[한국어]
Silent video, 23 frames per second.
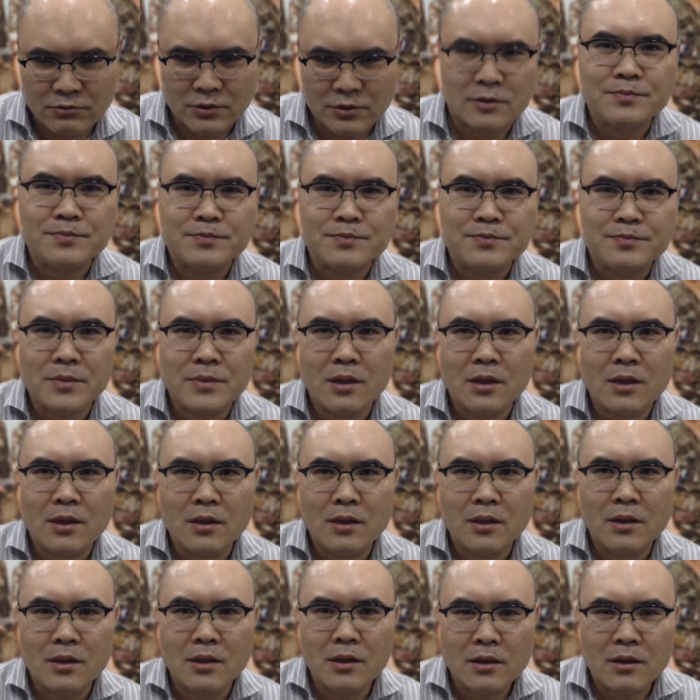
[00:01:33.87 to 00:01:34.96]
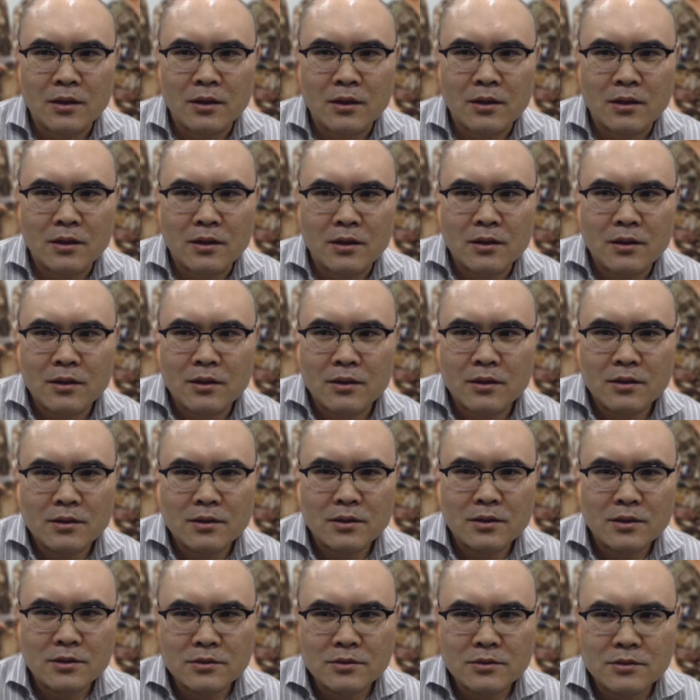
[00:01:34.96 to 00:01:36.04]
어, 또 이제
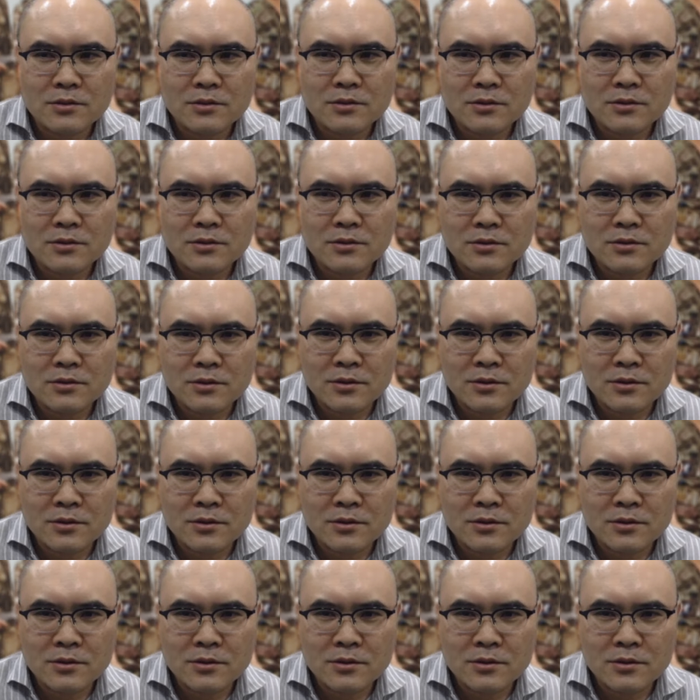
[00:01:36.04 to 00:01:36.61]
학사장교